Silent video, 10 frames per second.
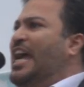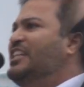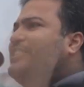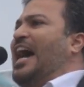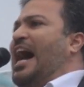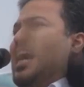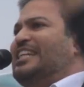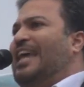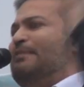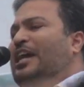
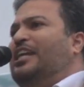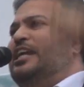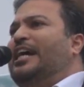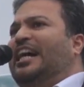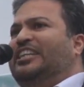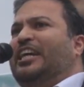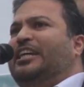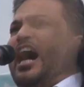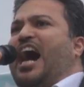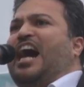انتهى زمن
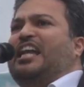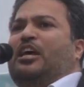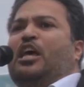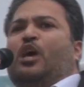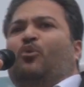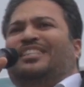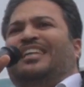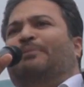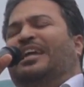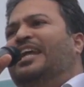الاحتكار
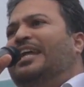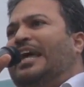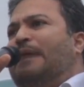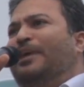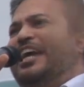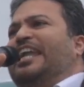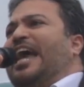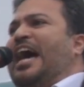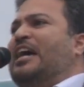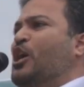وزمن القبيلة